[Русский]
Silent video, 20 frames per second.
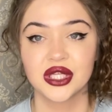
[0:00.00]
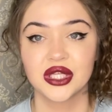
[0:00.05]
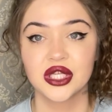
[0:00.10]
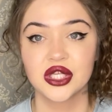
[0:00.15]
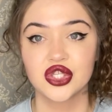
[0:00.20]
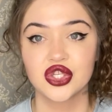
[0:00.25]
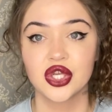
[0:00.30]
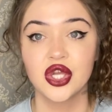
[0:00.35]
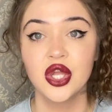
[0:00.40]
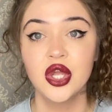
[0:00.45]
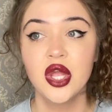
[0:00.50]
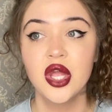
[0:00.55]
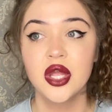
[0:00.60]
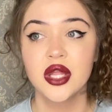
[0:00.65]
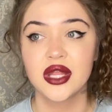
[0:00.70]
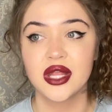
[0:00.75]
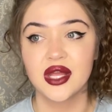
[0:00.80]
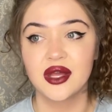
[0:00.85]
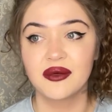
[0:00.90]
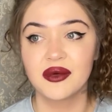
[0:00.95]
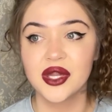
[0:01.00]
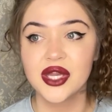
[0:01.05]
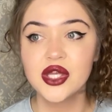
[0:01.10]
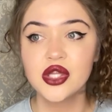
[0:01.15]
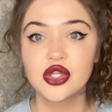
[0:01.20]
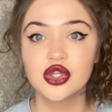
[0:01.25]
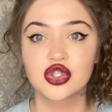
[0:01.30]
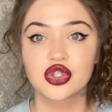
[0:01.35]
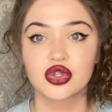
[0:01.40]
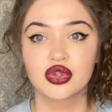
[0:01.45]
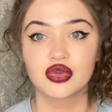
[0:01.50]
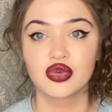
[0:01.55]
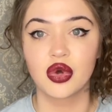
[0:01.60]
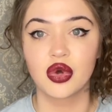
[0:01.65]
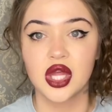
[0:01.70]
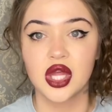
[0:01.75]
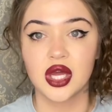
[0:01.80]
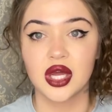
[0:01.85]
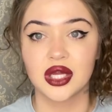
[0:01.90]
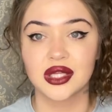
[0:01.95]
Она же не говорила, что, ну,
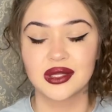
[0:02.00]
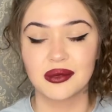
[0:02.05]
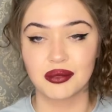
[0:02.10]
как-то